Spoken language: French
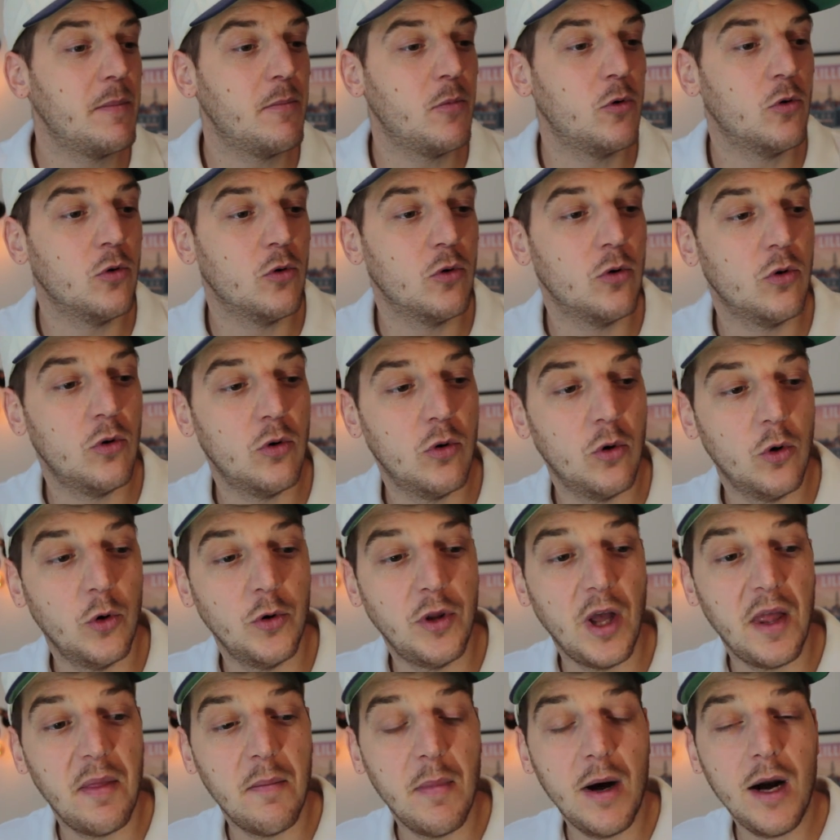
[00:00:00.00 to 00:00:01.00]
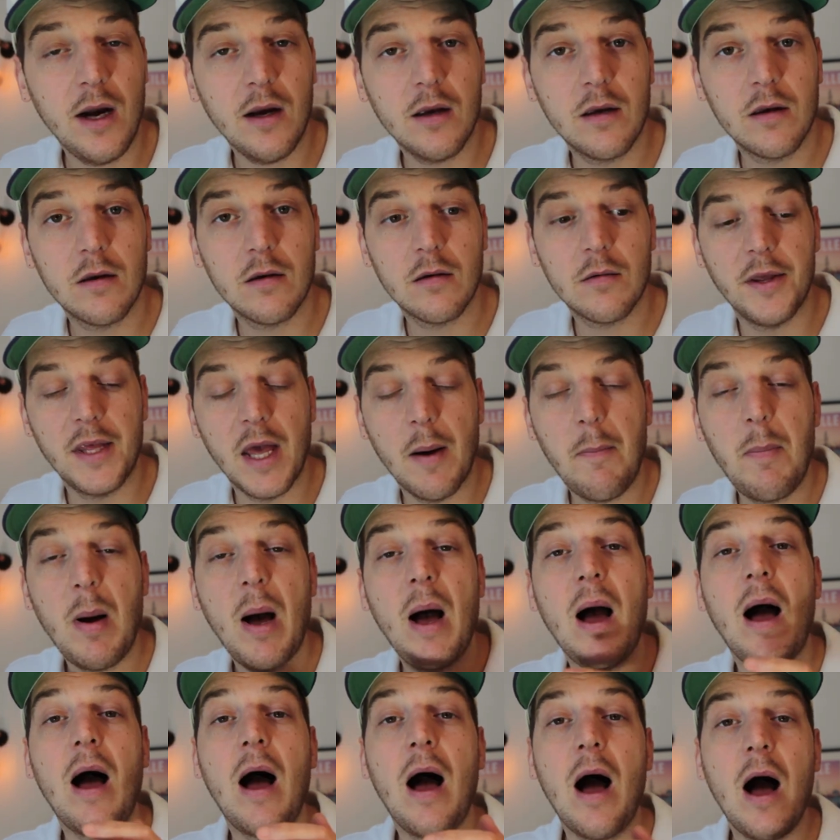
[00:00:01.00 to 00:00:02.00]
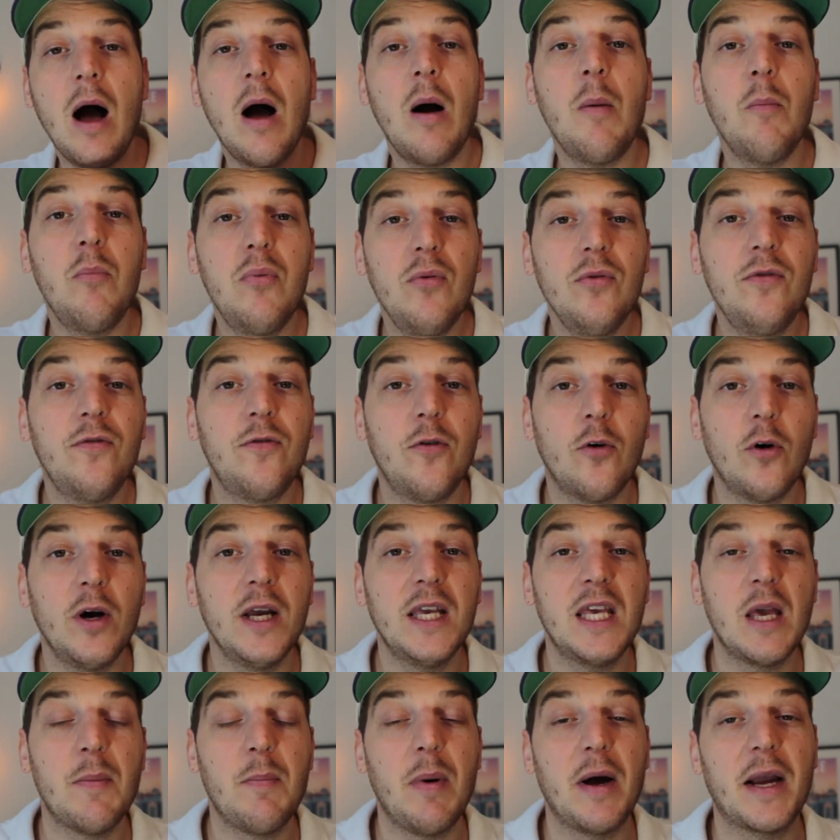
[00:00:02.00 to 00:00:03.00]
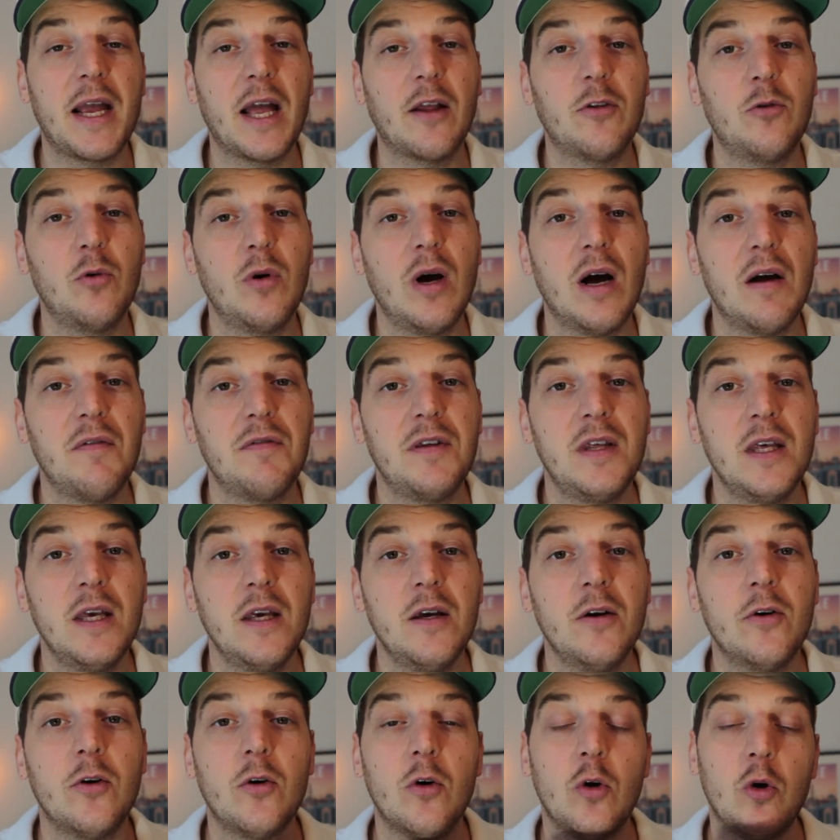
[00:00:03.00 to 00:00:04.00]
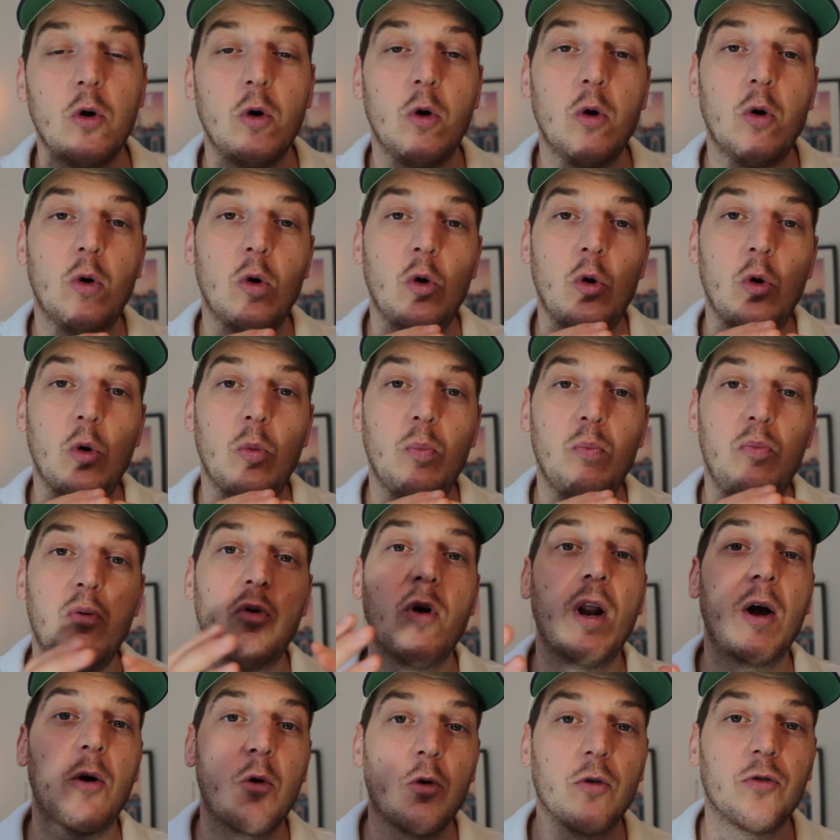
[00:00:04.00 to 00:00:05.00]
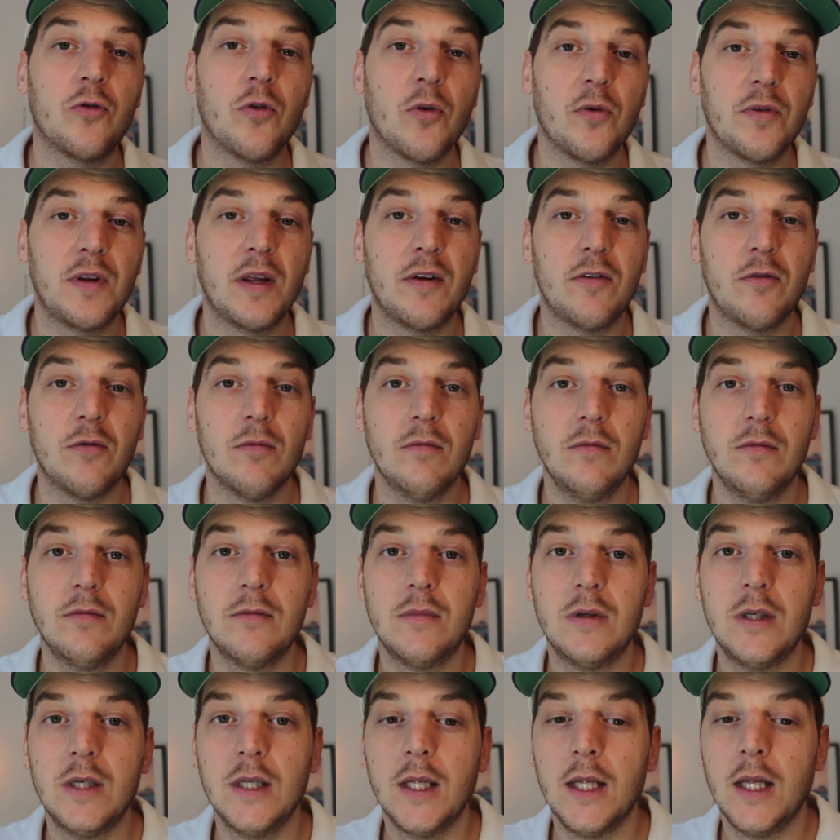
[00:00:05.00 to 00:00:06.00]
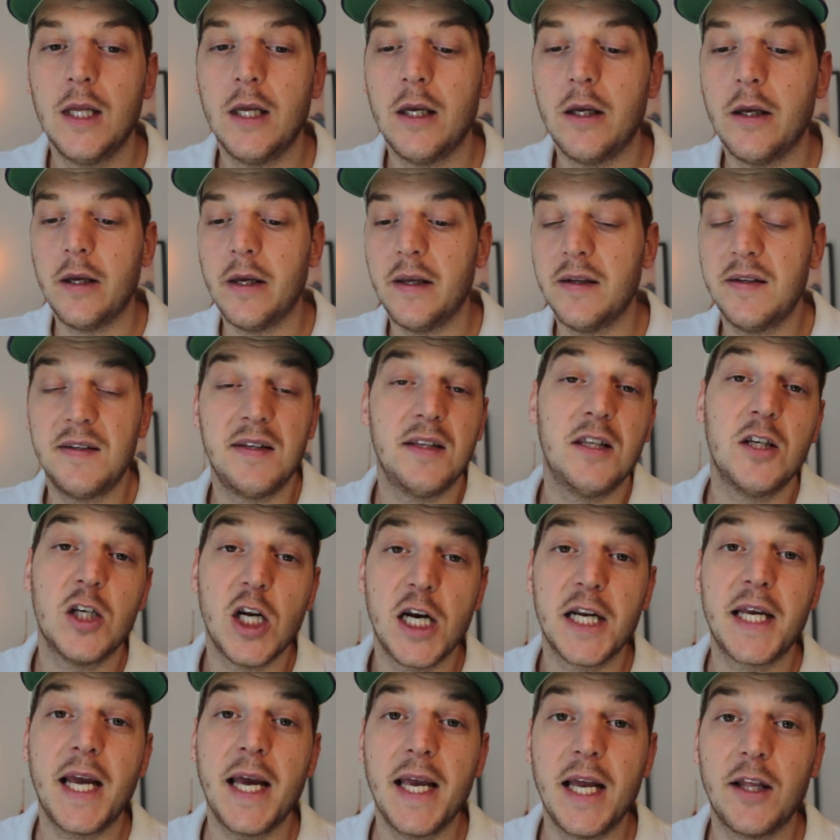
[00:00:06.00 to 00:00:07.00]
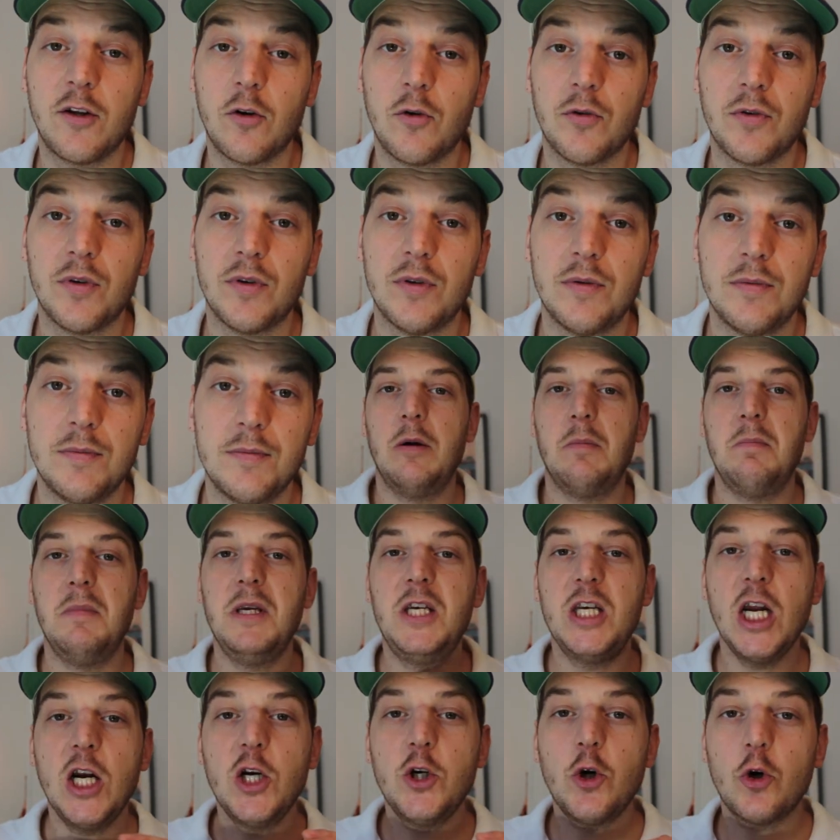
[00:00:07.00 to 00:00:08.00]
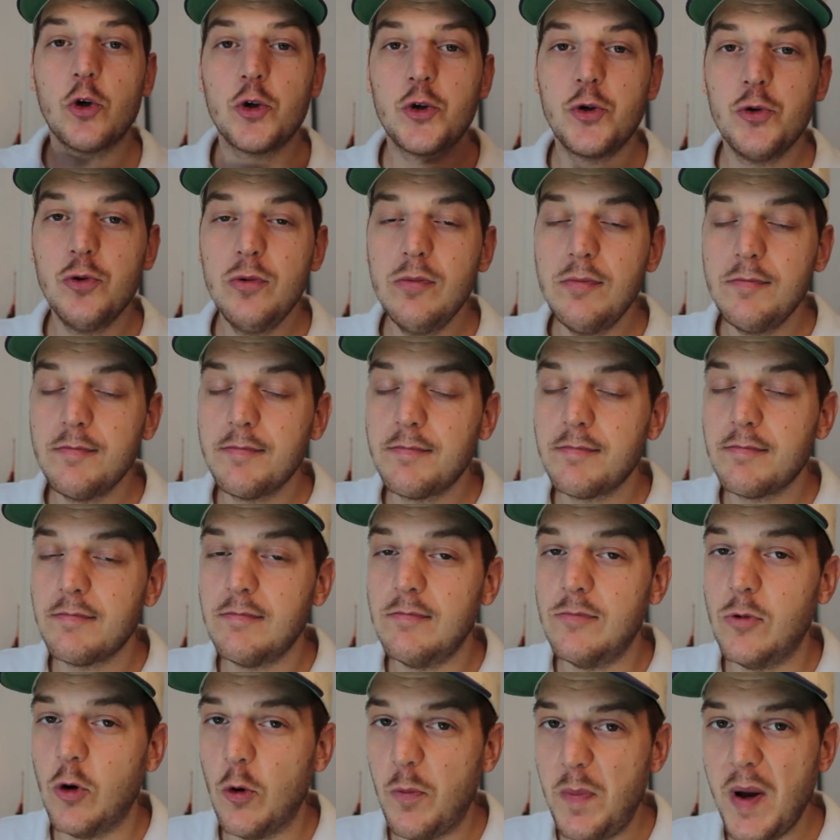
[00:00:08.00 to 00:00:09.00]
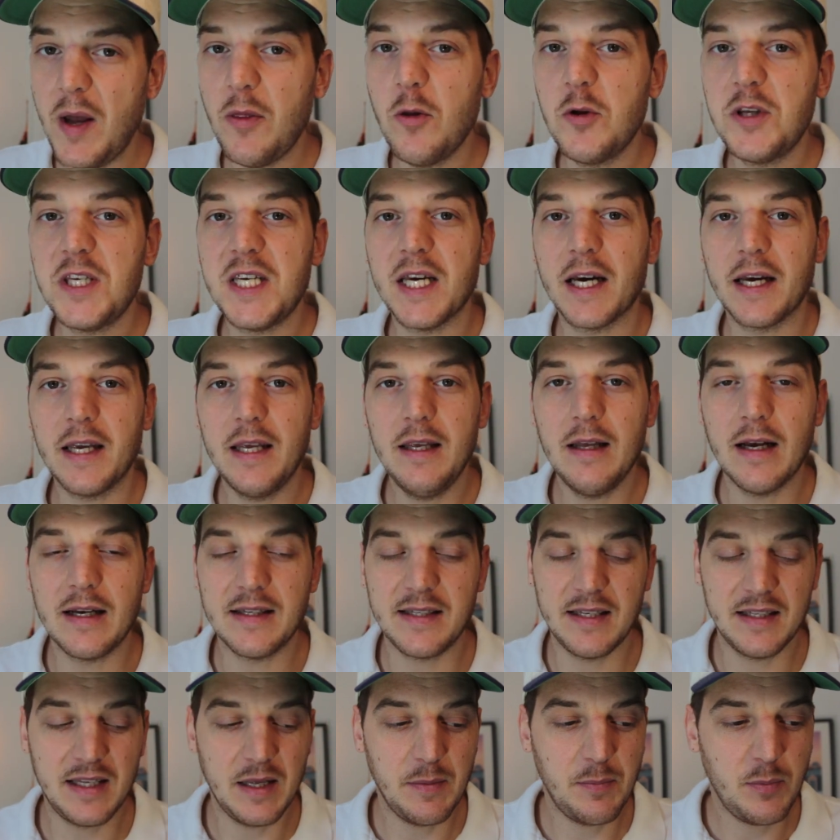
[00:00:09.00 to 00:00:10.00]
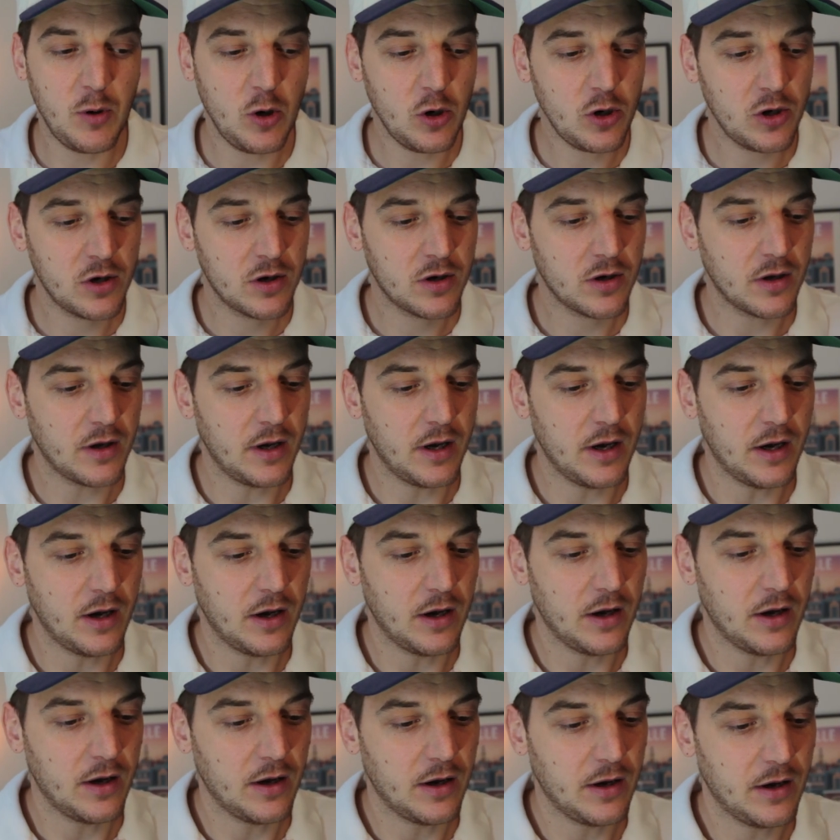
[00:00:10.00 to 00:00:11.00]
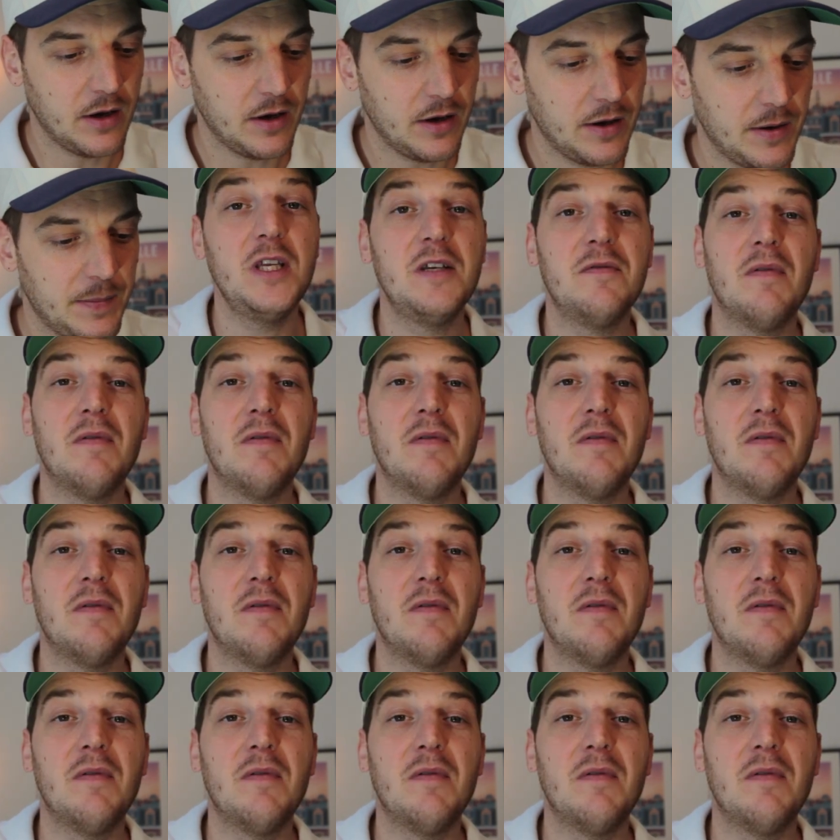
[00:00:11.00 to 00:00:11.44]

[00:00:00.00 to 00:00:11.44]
même au, Danemark, il n'y a pas un bout de forêt qui est pas cartographié euh, pour la course d'orientation et c'était déjà le cas il y a 30 ans. Michel Georgiou, le père de Thierry, à cette époque, euh,